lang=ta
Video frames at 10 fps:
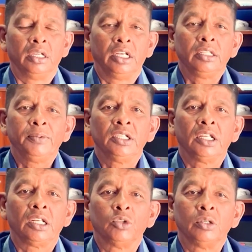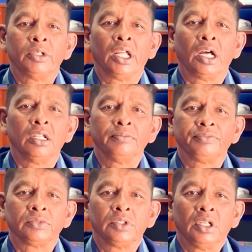எனது பேர் நான் முகமது ஆலம்
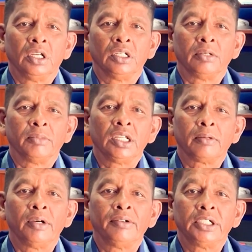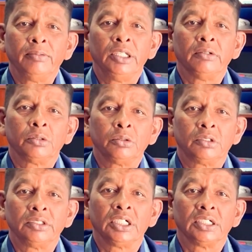நான் மன்னார் மாவட்ட மீனவ
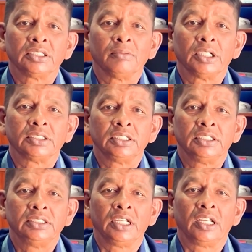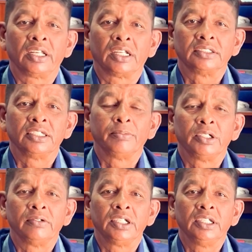கூட்டுறவு சங்க சமாசத்தின் செயலாளராக
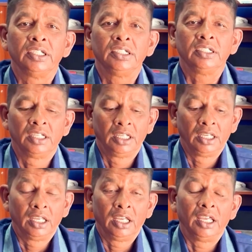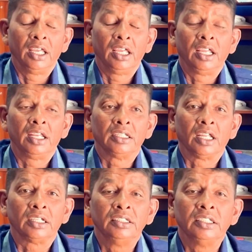செயல்பட்டு வருகின்றேன்
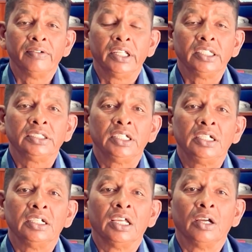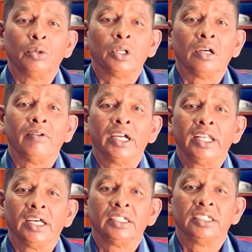நான் இந்த விடயத்தில் ஊடகம்
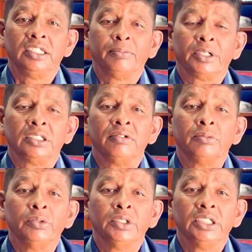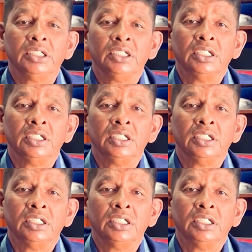வாயிலாக தெரியப்படுத்த விரும்புவது